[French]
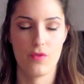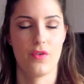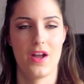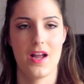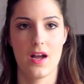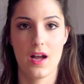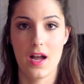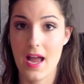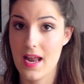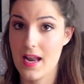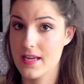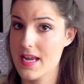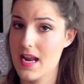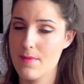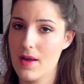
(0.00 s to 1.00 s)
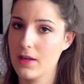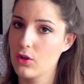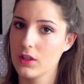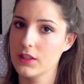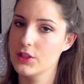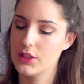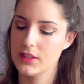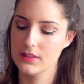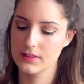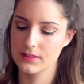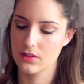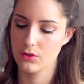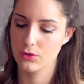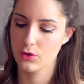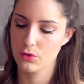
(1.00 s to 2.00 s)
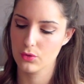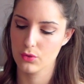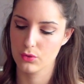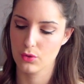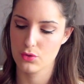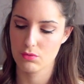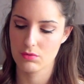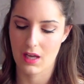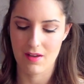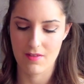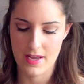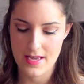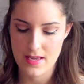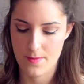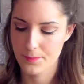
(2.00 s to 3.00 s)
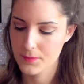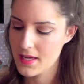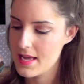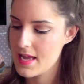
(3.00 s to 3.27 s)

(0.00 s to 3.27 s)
enfin il y a la marque Origins dans, dans son travail.